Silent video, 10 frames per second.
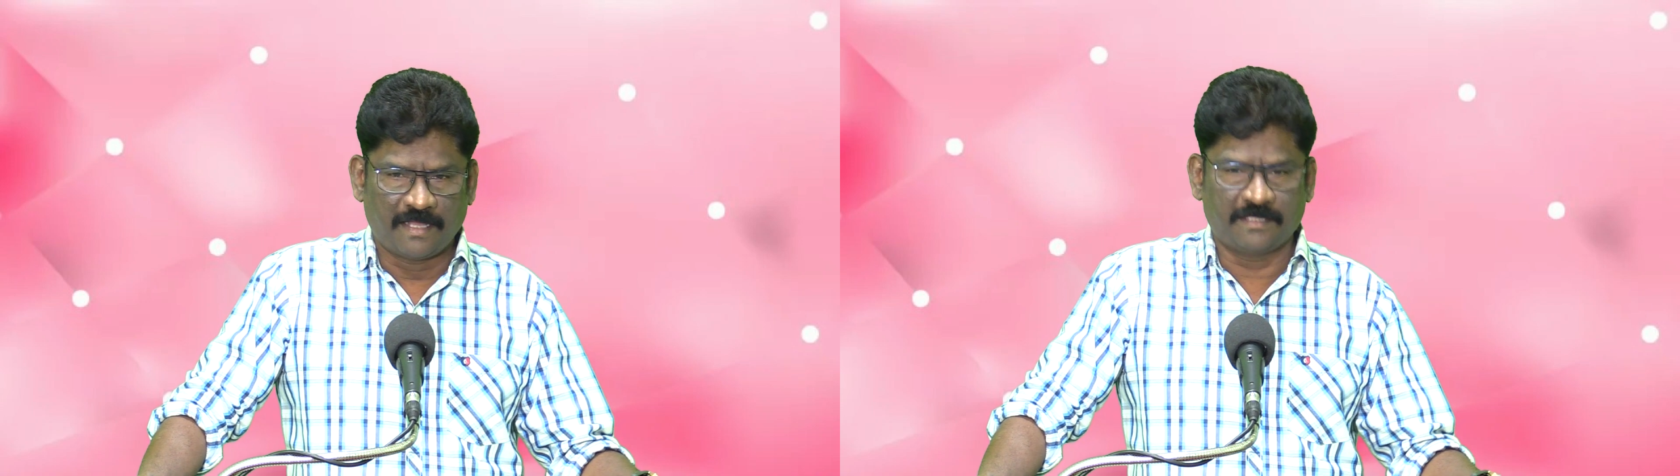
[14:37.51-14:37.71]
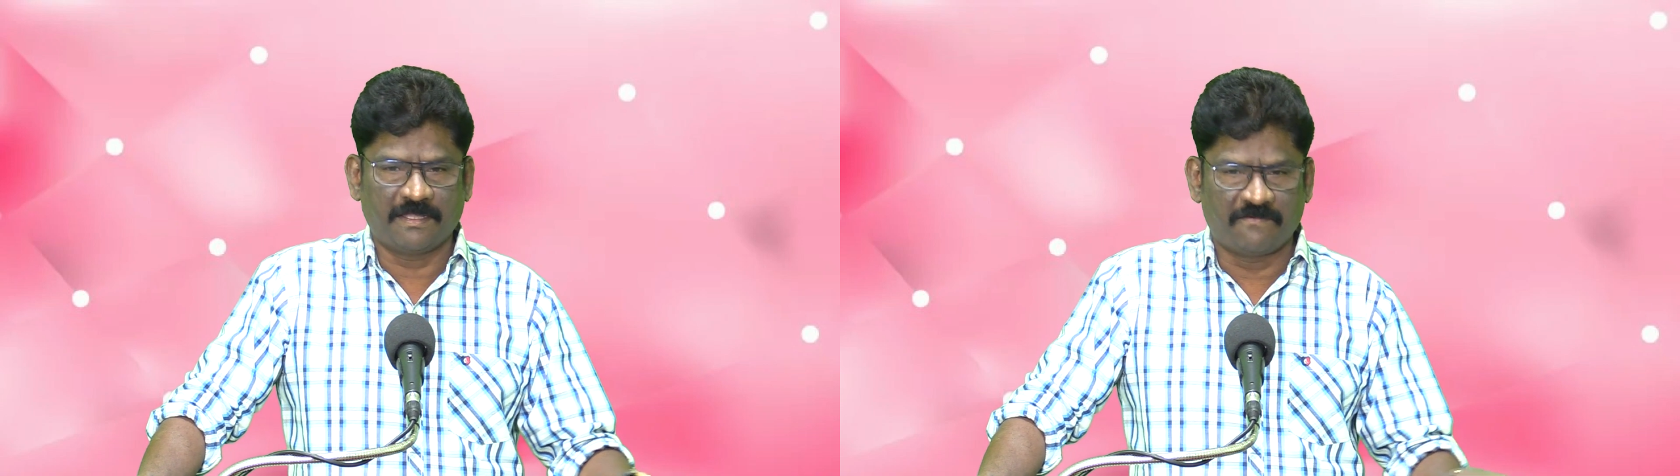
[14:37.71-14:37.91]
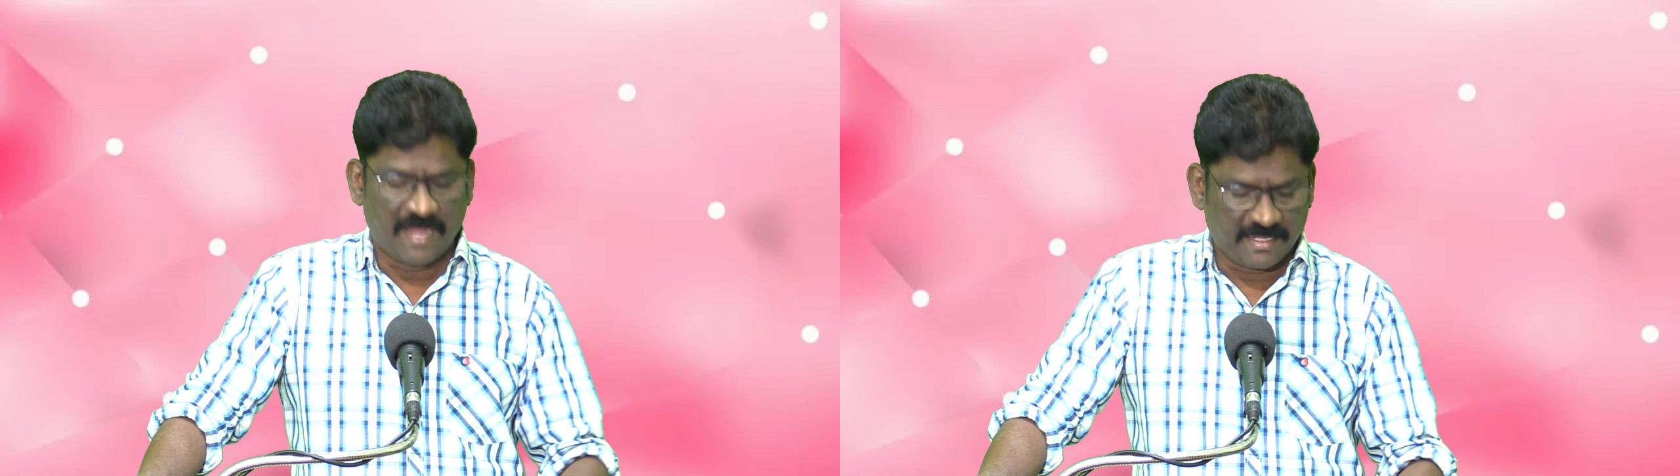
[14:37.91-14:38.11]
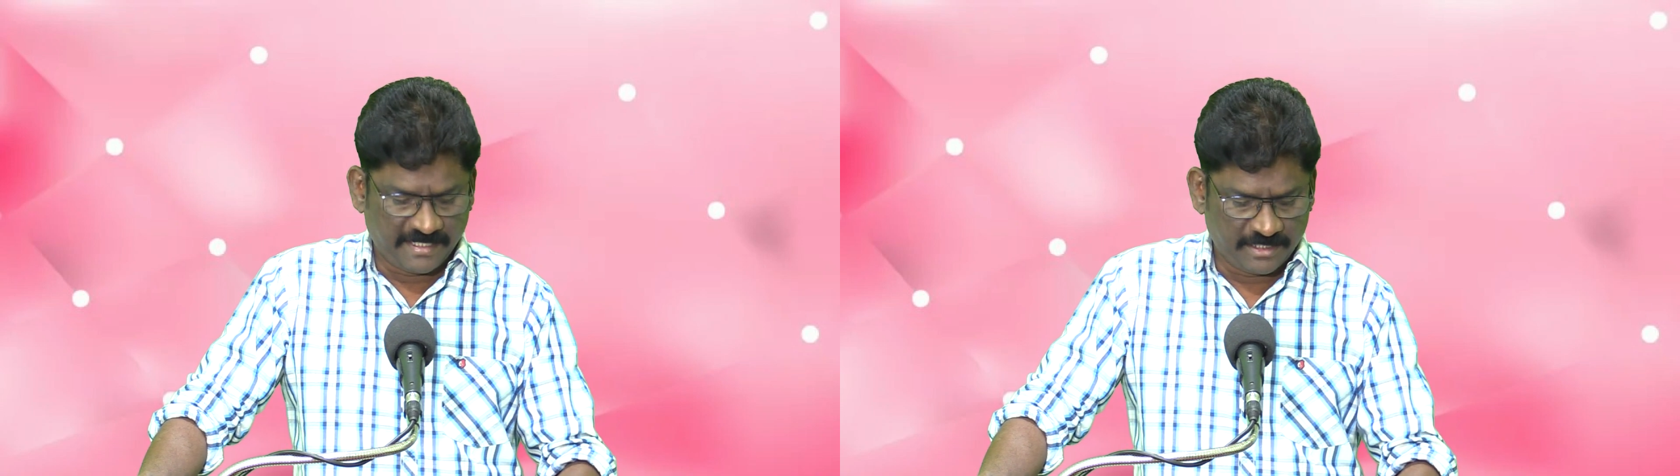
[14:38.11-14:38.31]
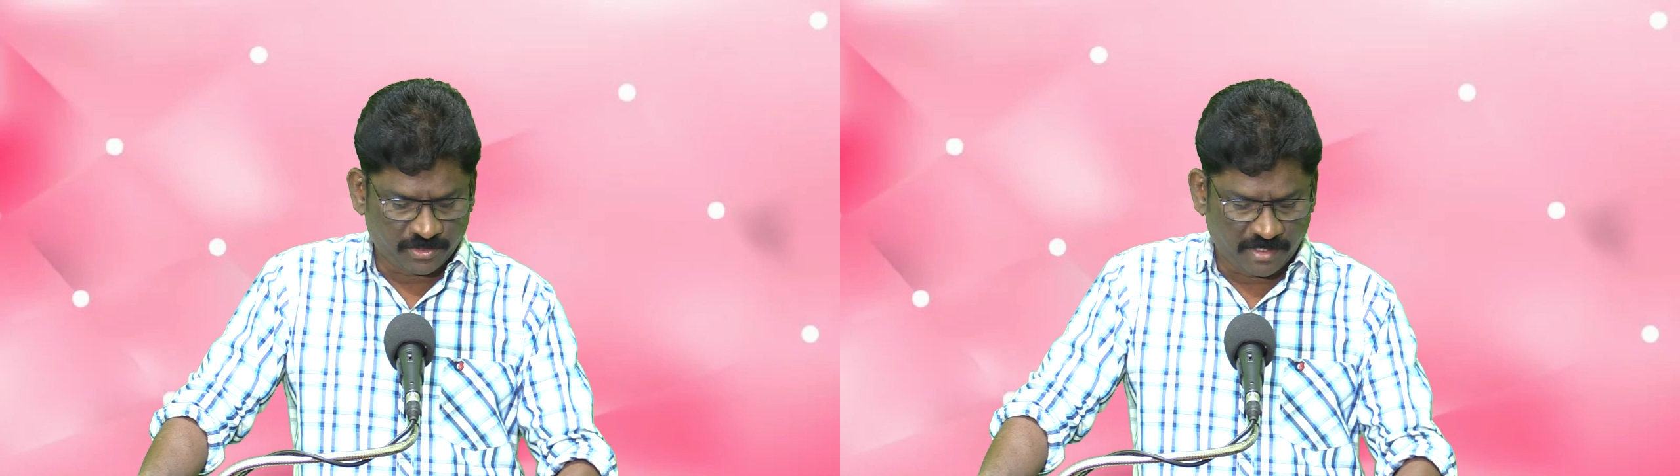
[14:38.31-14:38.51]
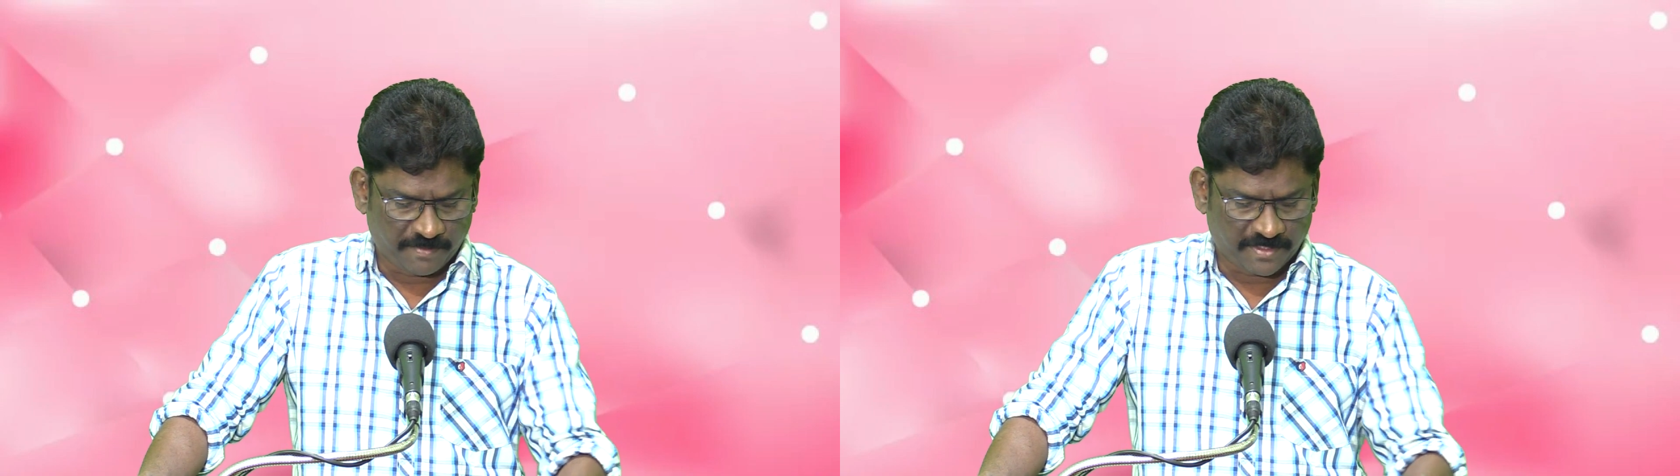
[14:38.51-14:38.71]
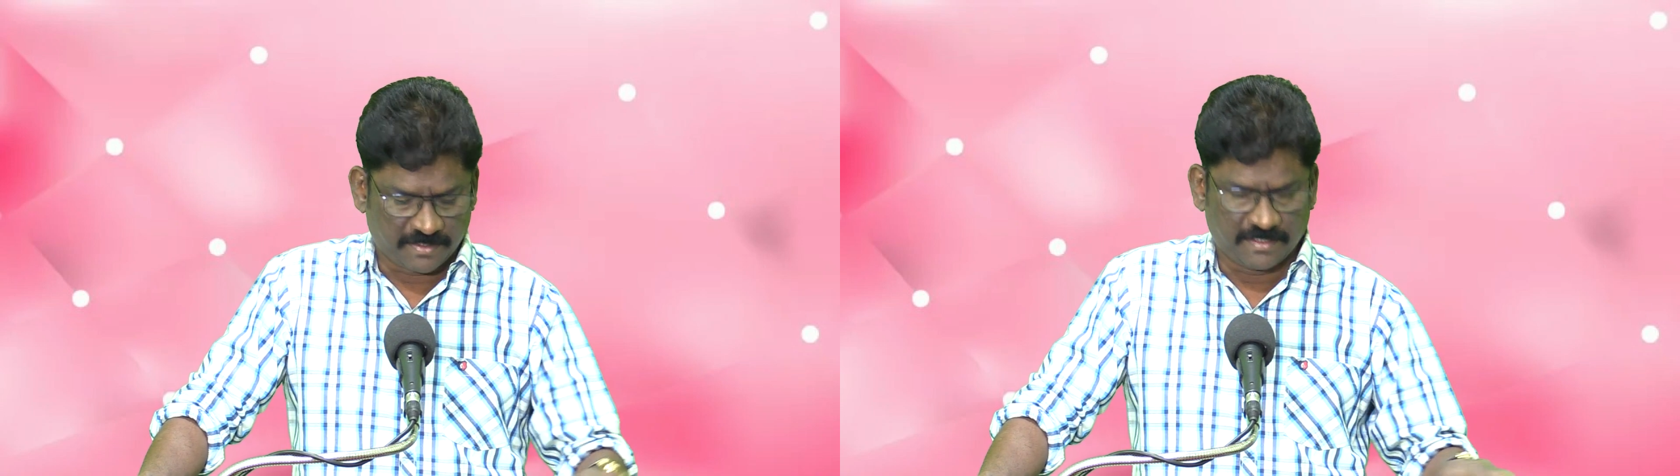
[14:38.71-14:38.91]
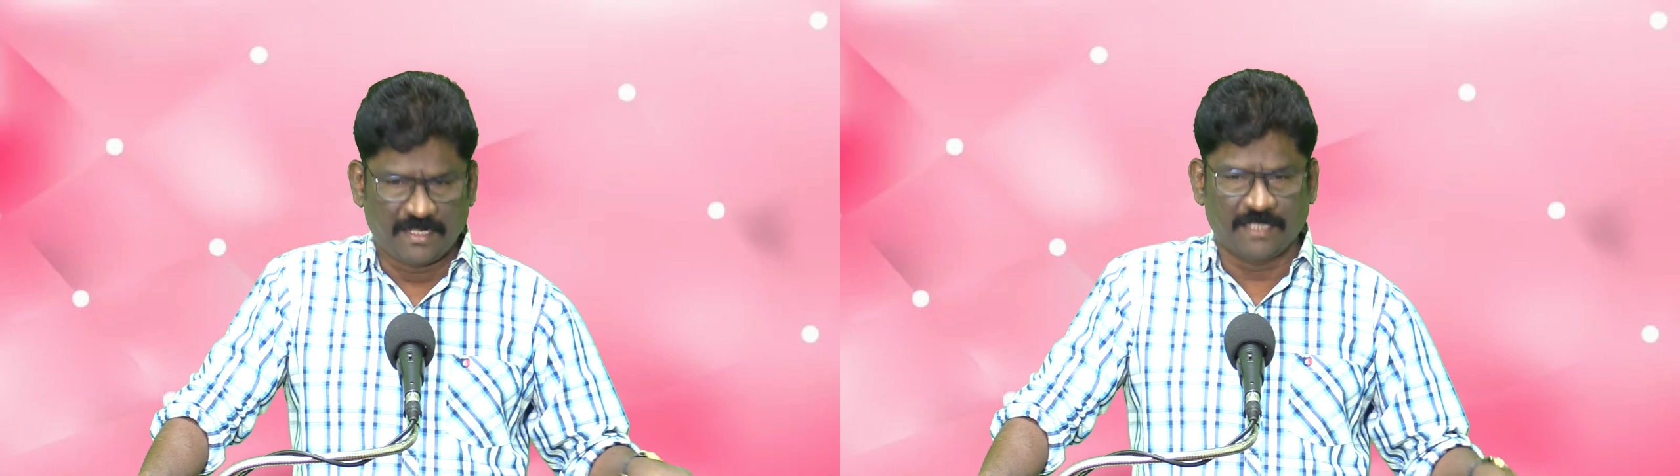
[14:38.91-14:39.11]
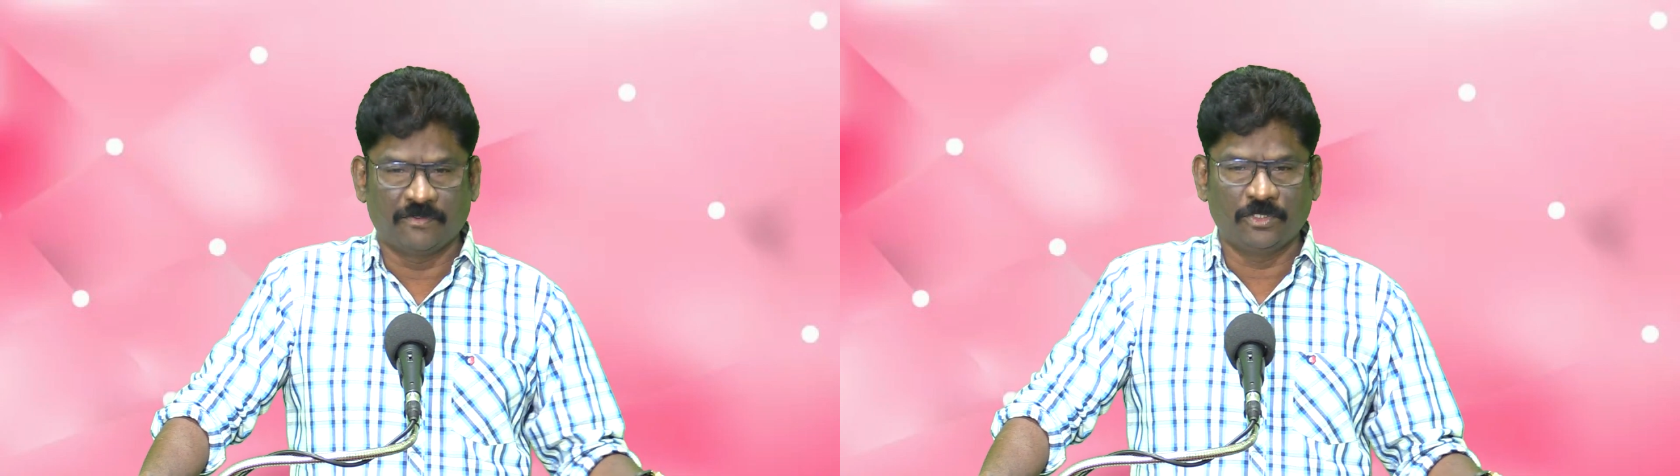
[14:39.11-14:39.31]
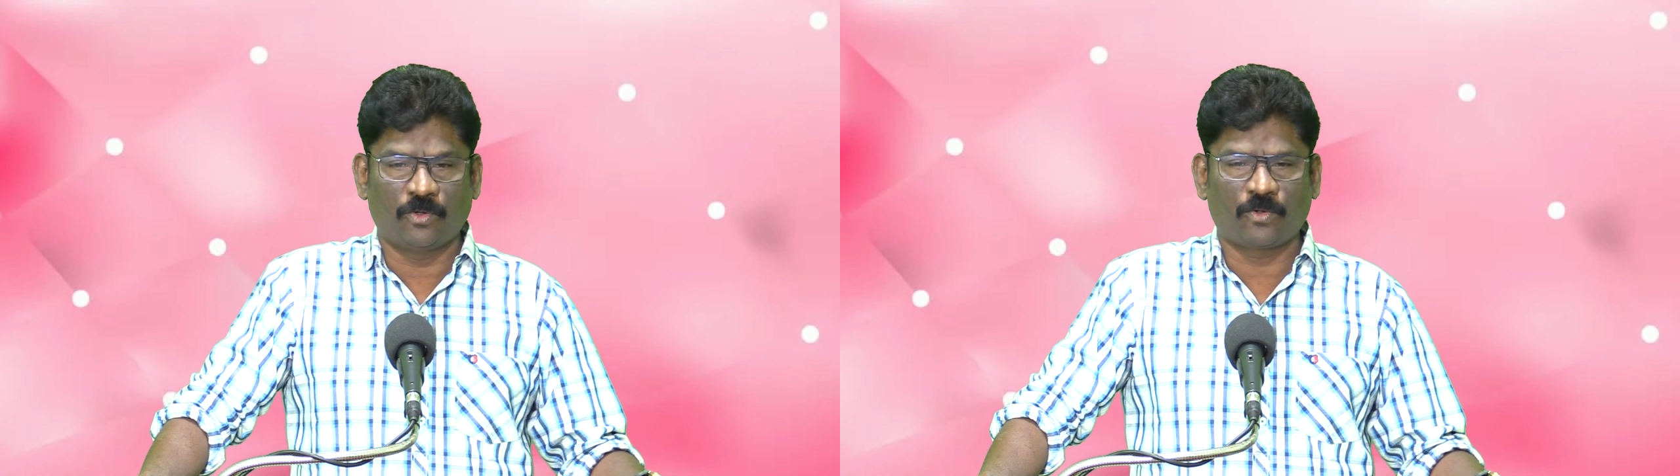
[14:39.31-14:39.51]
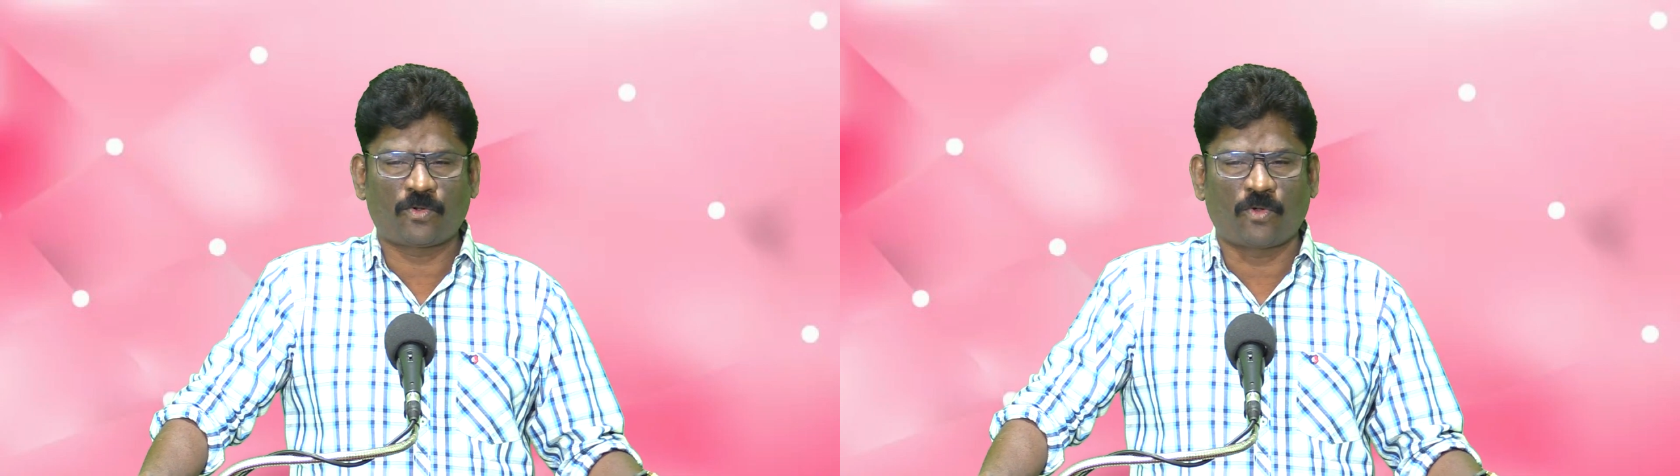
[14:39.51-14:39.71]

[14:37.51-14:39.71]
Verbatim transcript: அதுதான் வாதைன்னு சொல்லப்பட்டிருக்கு அது வந்து ஒரு